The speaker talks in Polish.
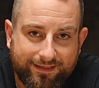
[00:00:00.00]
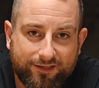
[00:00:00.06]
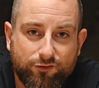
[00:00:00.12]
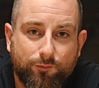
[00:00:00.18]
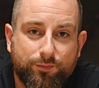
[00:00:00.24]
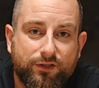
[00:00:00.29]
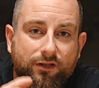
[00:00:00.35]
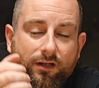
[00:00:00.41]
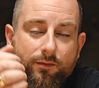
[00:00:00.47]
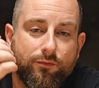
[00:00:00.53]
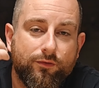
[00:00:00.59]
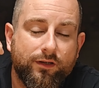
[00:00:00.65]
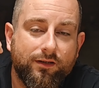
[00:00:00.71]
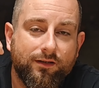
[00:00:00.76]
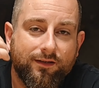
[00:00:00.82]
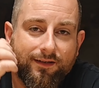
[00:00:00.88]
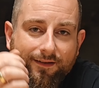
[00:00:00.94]

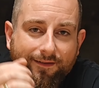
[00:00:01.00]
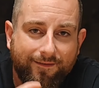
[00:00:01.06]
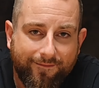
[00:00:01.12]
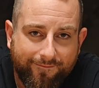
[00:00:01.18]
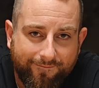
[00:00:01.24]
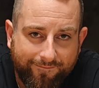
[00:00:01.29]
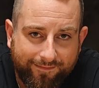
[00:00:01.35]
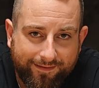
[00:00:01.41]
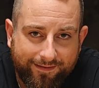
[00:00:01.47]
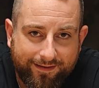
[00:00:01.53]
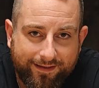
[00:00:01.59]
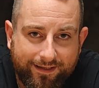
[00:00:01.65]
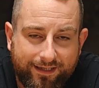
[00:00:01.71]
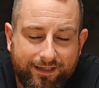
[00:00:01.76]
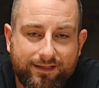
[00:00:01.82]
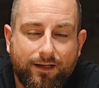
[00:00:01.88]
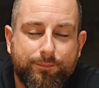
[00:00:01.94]
zasubskrybuj
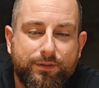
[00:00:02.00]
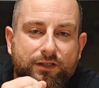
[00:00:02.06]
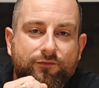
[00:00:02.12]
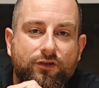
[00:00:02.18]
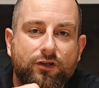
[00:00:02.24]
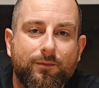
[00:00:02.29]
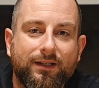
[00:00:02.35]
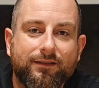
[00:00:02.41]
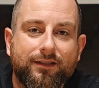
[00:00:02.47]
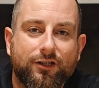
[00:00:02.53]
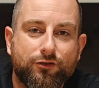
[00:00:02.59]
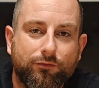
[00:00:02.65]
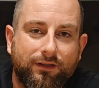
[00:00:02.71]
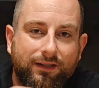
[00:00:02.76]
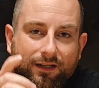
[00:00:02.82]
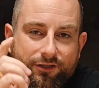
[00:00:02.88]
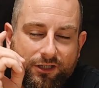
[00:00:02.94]
i napisz w
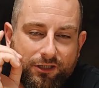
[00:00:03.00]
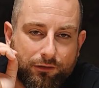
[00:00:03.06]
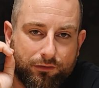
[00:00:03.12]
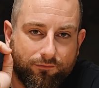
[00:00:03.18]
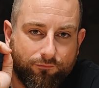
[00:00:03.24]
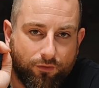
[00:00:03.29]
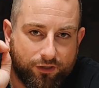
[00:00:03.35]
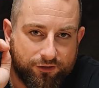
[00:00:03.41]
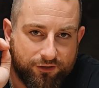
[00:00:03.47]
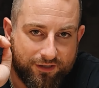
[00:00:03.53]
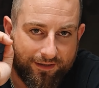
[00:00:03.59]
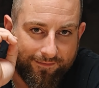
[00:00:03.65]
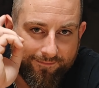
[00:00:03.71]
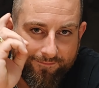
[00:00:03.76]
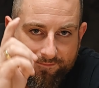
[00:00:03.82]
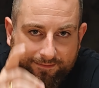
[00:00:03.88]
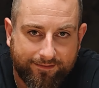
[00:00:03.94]
komentarzu, dlaczego to
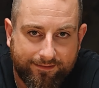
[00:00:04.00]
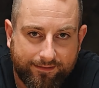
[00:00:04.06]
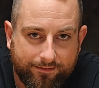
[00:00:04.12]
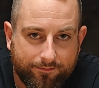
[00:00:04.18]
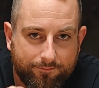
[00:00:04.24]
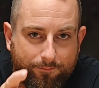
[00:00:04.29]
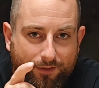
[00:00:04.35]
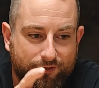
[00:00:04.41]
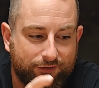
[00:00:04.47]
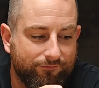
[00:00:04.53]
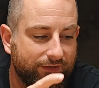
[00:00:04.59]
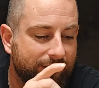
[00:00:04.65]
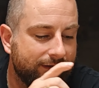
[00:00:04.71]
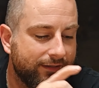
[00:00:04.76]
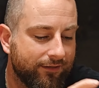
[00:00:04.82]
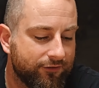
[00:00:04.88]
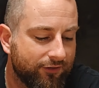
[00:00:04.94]
właśnie Ty masz
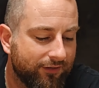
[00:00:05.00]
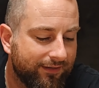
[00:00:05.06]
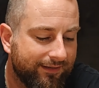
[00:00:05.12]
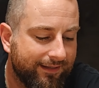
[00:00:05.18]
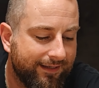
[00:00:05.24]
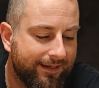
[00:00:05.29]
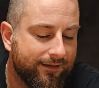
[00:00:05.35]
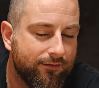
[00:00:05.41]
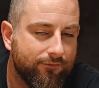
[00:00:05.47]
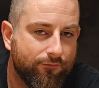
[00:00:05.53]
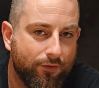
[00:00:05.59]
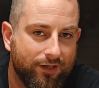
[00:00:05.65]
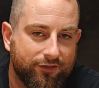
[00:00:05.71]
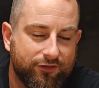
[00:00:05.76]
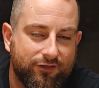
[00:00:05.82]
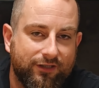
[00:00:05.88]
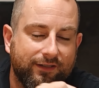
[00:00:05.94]
wygrać tego
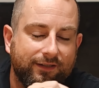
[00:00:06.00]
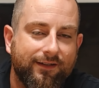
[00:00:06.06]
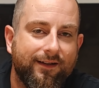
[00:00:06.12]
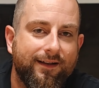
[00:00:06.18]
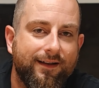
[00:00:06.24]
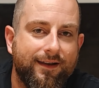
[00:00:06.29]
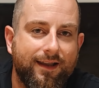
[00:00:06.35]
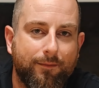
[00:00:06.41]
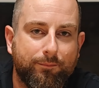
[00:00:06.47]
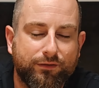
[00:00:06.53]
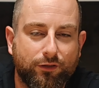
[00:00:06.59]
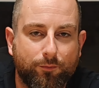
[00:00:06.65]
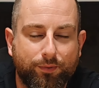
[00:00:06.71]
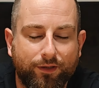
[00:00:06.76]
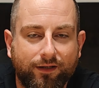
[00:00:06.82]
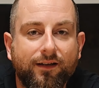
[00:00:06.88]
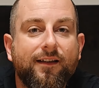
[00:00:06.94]
właśnie
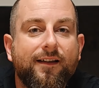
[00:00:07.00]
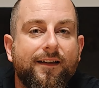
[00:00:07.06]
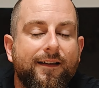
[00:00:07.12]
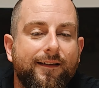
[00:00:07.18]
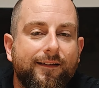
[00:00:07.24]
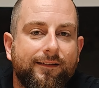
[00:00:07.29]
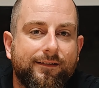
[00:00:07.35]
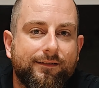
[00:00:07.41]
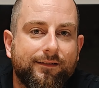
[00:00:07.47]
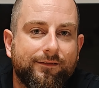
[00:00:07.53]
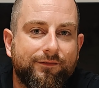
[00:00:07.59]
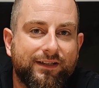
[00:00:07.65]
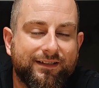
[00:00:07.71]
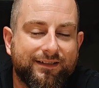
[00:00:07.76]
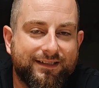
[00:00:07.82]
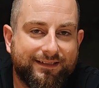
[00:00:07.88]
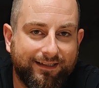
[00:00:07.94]
laptopa.
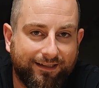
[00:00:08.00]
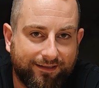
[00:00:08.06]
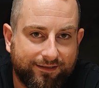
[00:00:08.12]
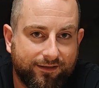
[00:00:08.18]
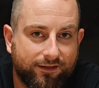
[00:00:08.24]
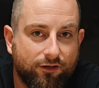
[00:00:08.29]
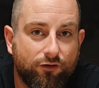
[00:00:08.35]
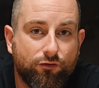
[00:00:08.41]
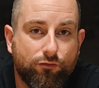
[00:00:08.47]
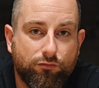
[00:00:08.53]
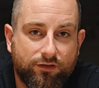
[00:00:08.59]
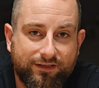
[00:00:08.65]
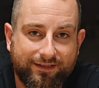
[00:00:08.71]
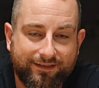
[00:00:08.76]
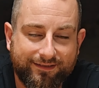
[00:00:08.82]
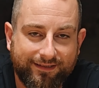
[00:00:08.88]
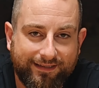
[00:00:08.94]
E, więc tak,
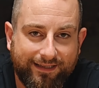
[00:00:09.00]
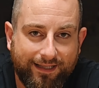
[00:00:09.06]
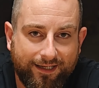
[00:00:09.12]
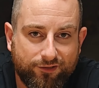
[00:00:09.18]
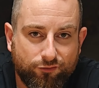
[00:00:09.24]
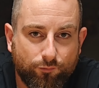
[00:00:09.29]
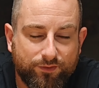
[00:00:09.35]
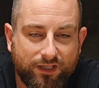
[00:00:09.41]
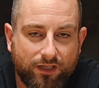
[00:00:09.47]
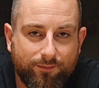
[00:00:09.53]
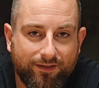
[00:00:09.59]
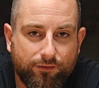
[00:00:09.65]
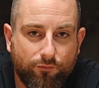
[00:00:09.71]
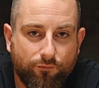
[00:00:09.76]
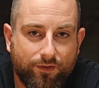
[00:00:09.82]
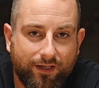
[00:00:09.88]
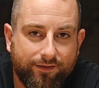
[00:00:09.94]
konkurs jest dla
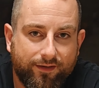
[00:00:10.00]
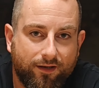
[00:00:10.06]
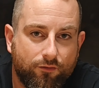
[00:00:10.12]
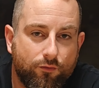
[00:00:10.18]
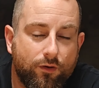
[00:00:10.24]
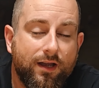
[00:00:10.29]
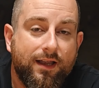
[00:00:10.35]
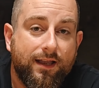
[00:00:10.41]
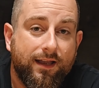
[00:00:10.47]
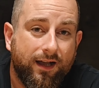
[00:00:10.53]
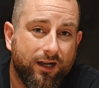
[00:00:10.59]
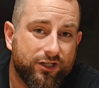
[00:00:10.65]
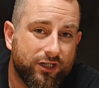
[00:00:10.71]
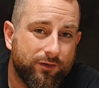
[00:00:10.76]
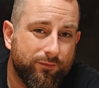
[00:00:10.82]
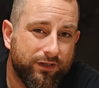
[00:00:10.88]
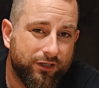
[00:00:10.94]
subskrybentów kanału,
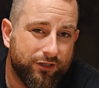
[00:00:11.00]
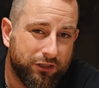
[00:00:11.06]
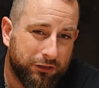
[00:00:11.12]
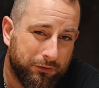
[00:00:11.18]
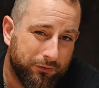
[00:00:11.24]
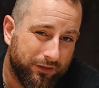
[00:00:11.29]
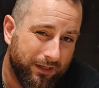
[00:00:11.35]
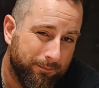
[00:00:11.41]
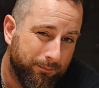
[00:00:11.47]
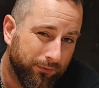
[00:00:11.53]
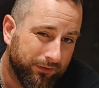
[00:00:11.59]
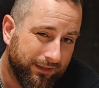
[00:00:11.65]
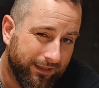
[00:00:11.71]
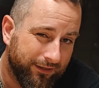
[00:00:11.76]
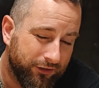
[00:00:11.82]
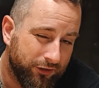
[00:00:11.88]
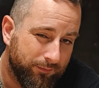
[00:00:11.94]
a żeby jeszcze troszkę
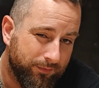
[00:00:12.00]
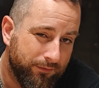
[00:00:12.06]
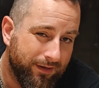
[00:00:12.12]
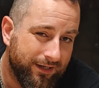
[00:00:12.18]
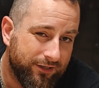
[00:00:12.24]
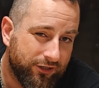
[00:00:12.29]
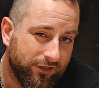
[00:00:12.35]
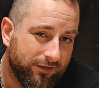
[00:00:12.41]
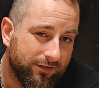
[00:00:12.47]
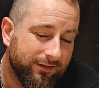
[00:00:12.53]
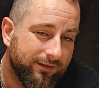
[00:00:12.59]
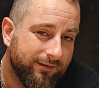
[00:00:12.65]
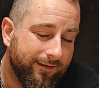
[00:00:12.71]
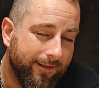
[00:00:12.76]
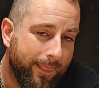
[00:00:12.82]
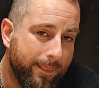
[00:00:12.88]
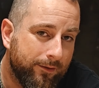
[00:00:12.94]
podkręcić piłeczkę,
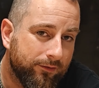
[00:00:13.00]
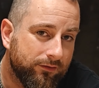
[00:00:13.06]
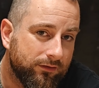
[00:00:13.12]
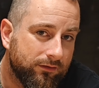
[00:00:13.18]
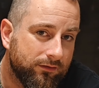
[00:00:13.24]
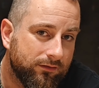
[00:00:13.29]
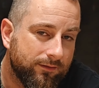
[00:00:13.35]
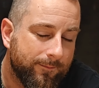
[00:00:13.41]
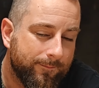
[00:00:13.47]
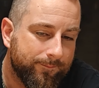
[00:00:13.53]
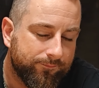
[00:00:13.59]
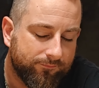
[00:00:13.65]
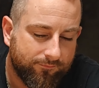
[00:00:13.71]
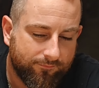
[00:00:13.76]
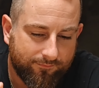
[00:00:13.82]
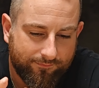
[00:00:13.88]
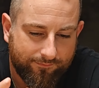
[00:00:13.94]
no to